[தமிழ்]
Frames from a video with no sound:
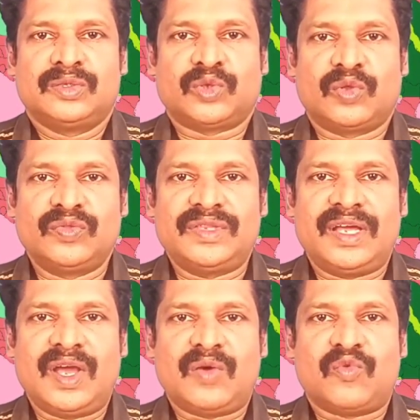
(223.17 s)
சொந்த
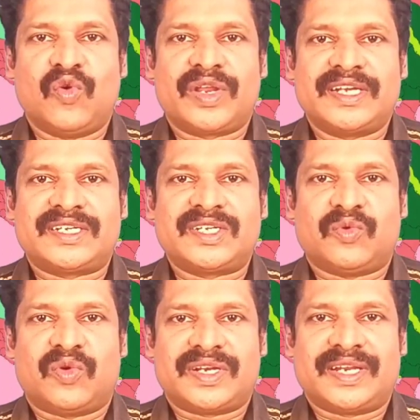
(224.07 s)
ஊர் என்று
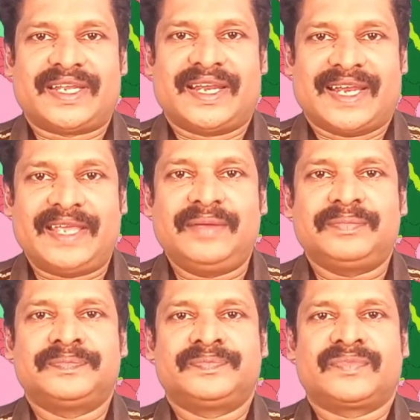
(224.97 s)
ஒன்று இல்லை
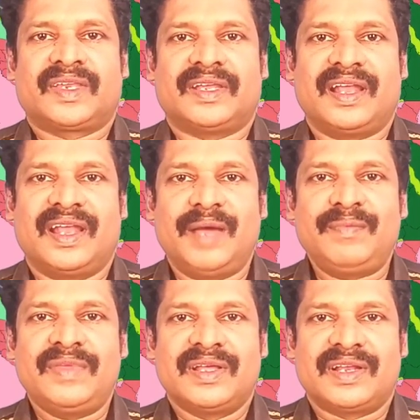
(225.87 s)

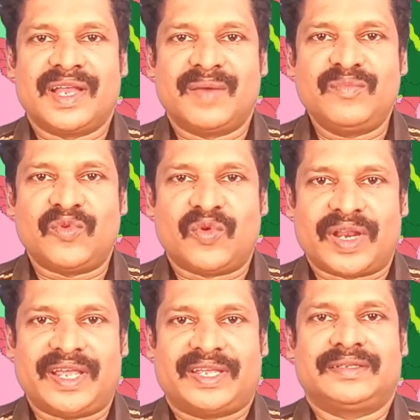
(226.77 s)
எல்லாம் நம்
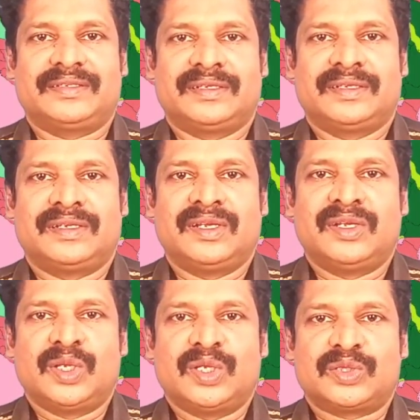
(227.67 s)
ஊரே
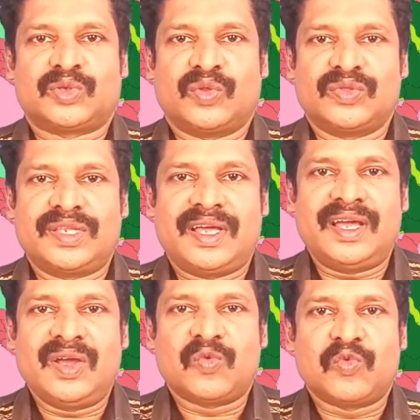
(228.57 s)
சொந்த
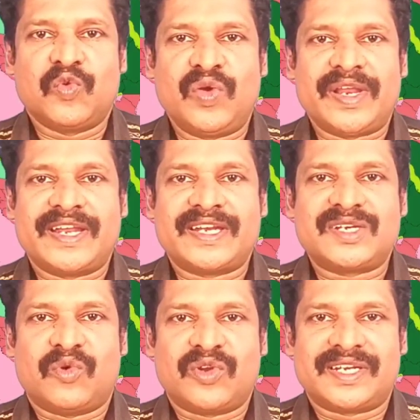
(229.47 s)
ஊர்
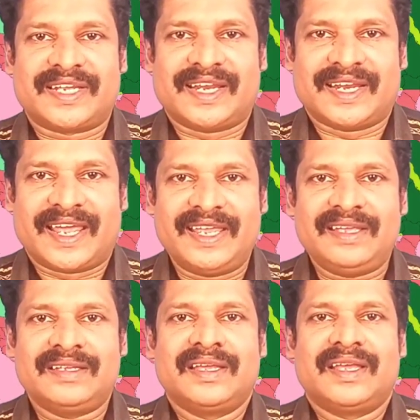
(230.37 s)
என்று ஒன்று இல்லை
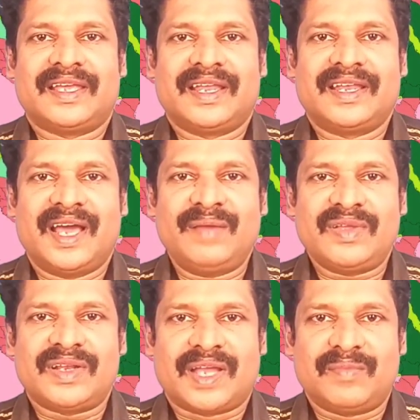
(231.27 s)
எல்லாம்
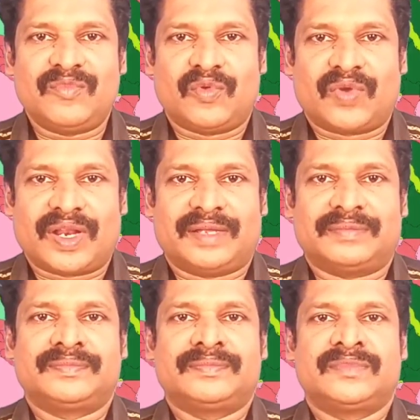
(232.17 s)
நம் ஊரே
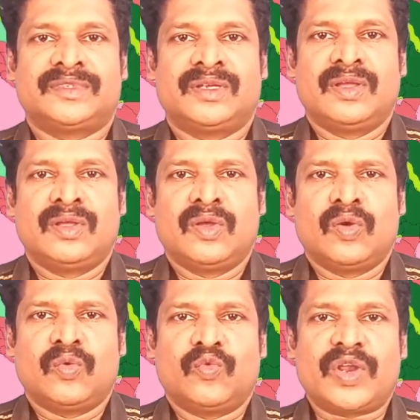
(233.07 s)

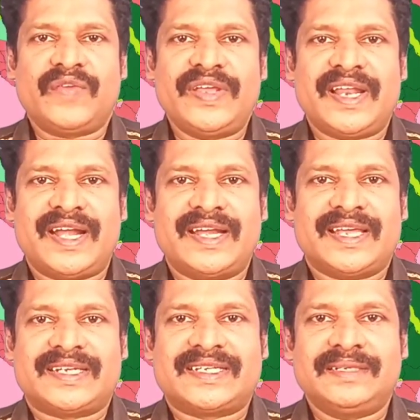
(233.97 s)
உறவினர்கள்
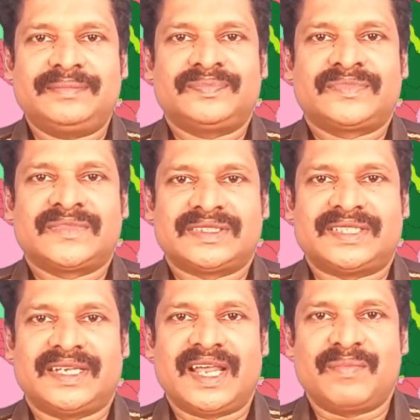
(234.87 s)
என்று
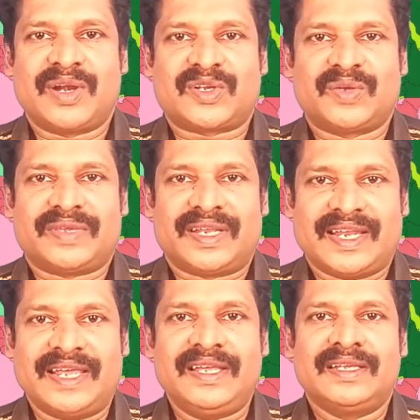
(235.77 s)
சிலர் மட்டும்
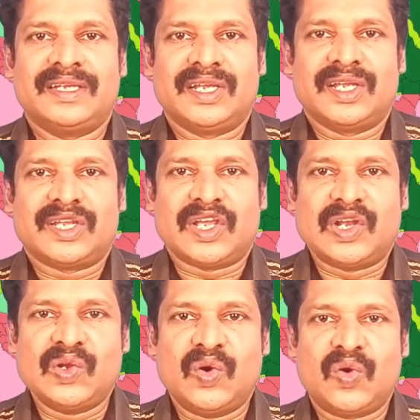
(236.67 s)
இல்லை
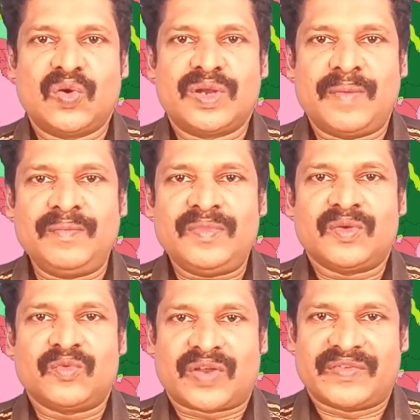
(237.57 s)
எல்லோரும் நம்
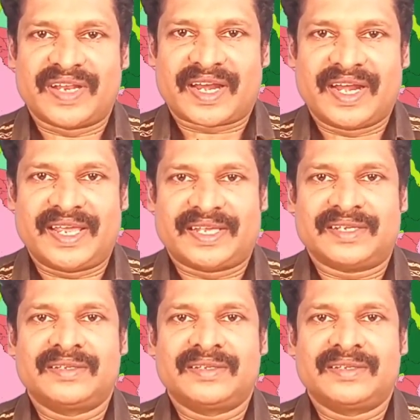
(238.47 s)
உறவினர்களே